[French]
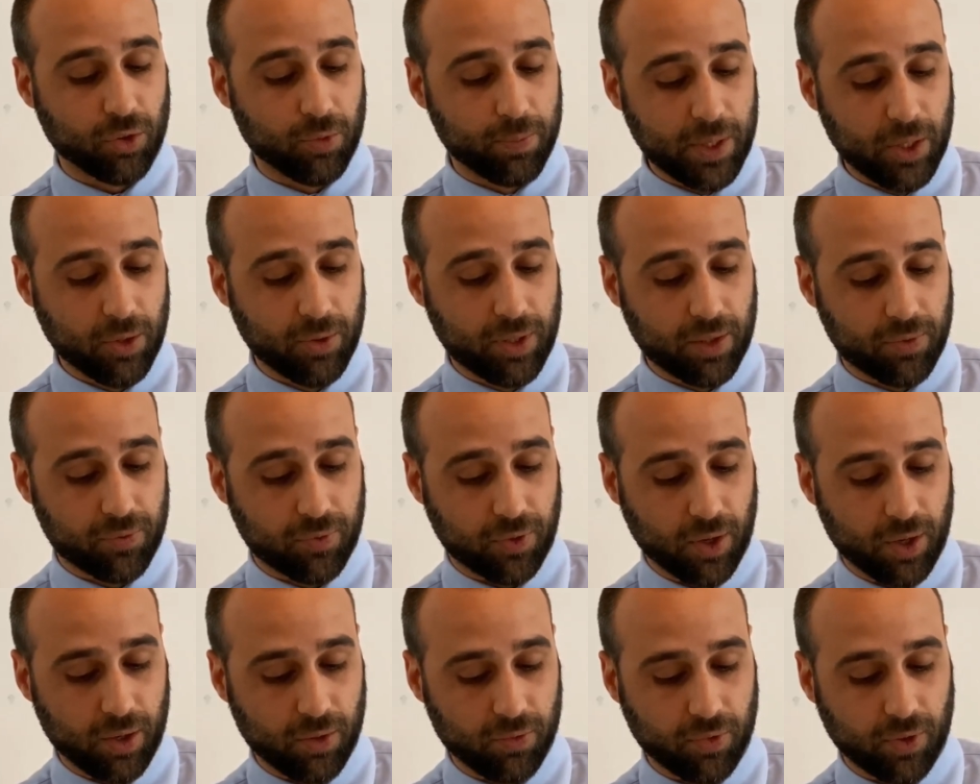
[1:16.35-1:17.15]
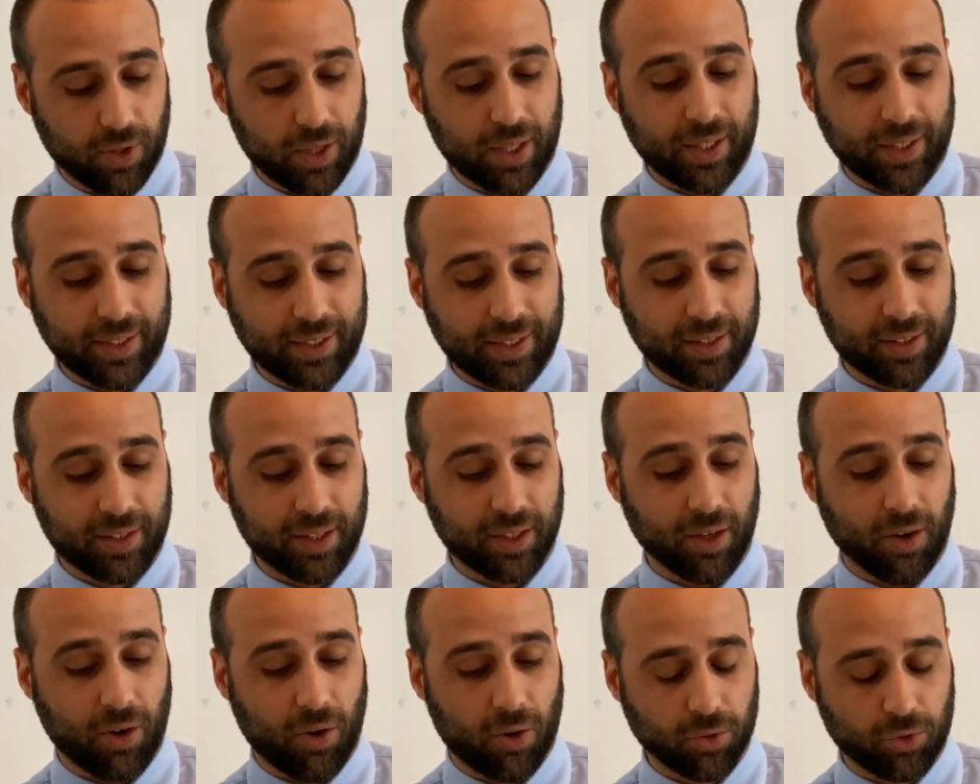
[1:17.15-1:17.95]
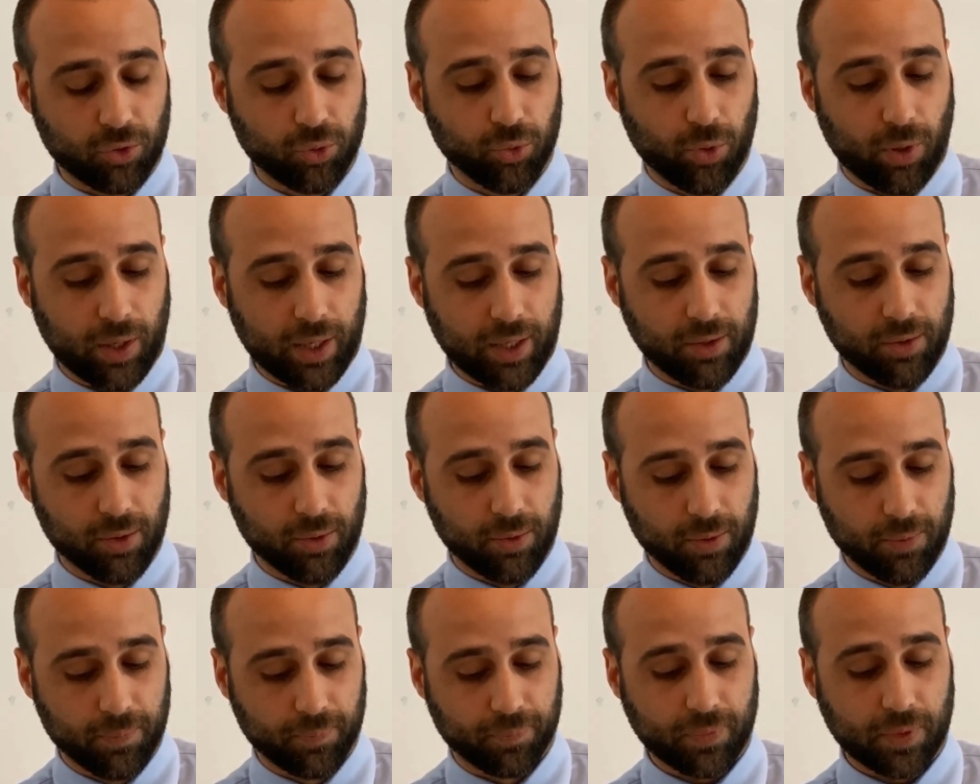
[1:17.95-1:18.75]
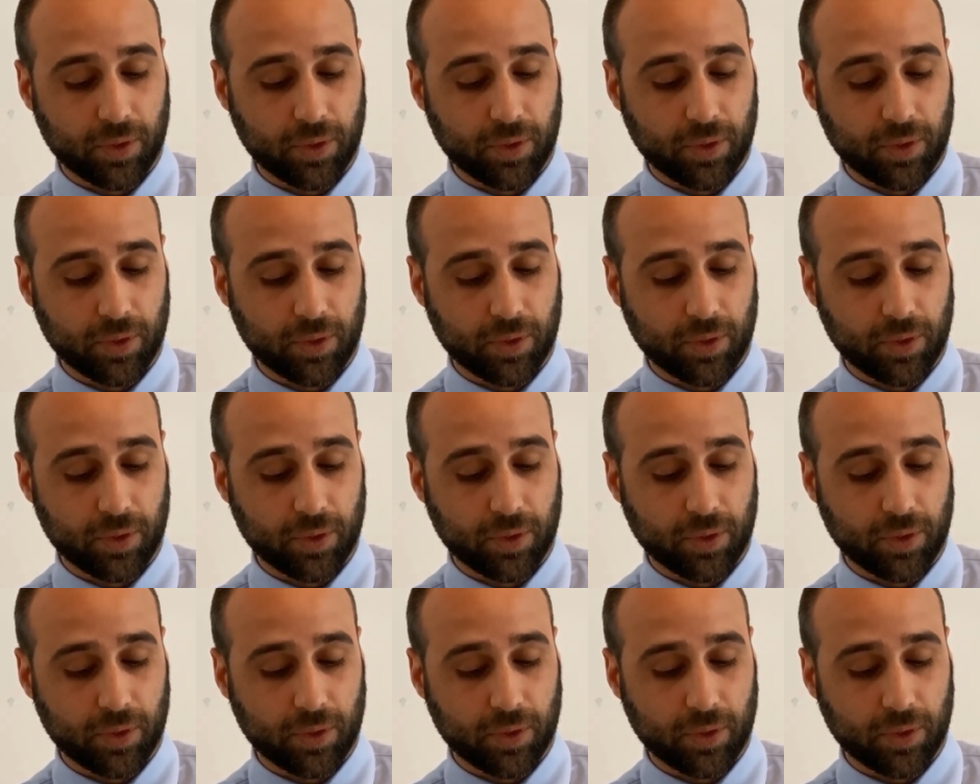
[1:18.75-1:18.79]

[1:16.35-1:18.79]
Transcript: au milieu des fleuves, qui était entourée d'eau,